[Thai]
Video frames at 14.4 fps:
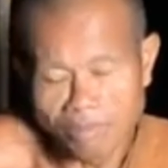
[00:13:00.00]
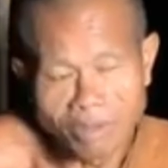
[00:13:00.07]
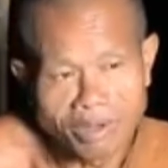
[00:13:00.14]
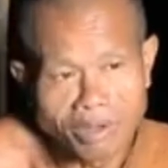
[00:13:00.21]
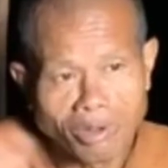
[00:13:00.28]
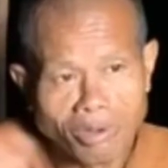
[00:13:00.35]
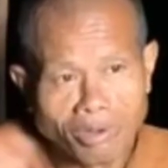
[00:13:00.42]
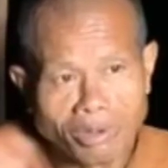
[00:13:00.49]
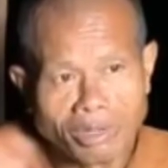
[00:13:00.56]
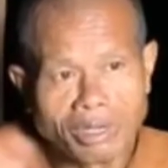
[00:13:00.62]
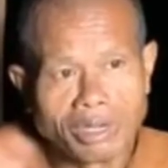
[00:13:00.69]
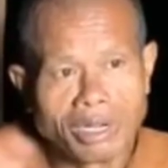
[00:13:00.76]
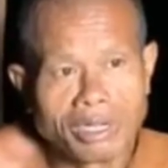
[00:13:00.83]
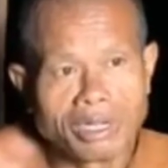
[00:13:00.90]
แกเป็นค
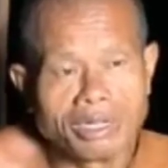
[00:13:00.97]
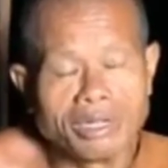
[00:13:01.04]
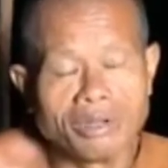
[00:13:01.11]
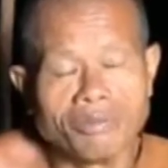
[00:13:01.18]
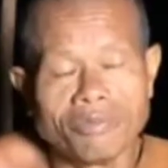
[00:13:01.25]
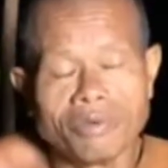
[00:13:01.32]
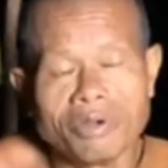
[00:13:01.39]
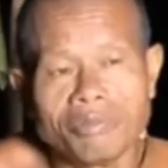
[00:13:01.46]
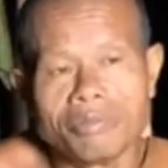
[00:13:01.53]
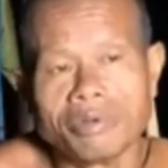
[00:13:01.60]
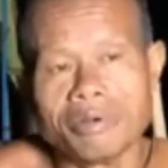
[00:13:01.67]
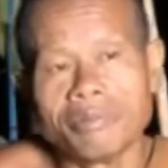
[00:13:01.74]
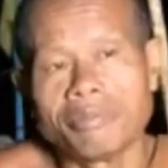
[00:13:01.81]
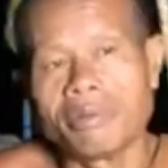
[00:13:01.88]
นเอื้อ
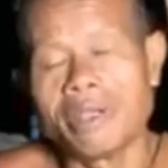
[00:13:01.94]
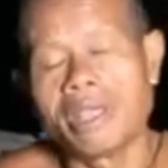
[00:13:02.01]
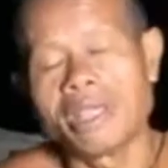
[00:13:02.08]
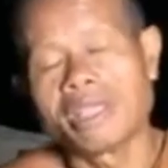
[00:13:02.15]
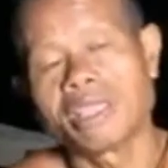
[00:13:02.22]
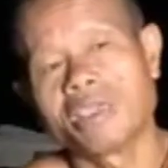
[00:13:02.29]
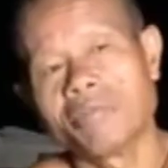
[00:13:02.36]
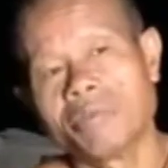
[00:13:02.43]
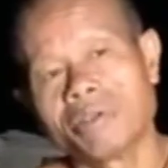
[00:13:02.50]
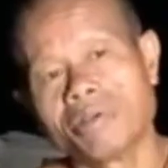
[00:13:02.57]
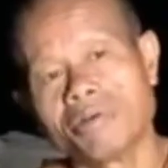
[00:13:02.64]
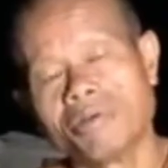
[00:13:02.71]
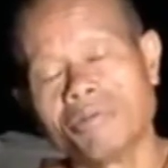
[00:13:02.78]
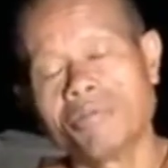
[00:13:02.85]
เฟื้อเผื่อแผ่แก
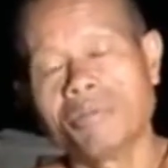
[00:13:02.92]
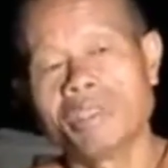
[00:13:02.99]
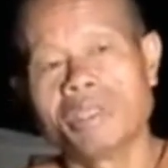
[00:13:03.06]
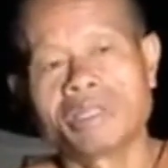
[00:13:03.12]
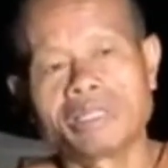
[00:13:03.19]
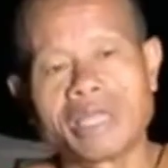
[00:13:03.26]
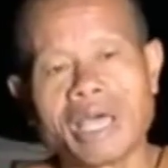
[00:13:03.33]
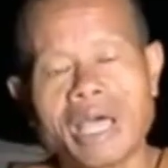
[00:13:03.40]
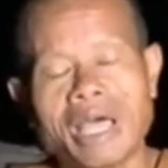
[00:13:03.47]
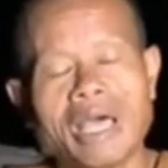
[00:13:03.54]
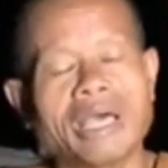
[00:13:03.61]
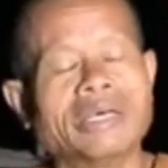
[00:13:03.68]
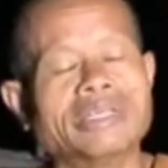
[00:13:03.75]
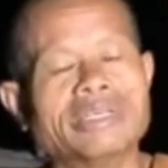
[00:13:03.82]
เป็นคนเมต
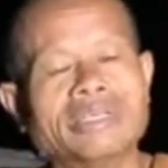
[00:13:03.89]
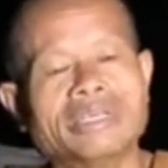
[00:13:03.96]
ตา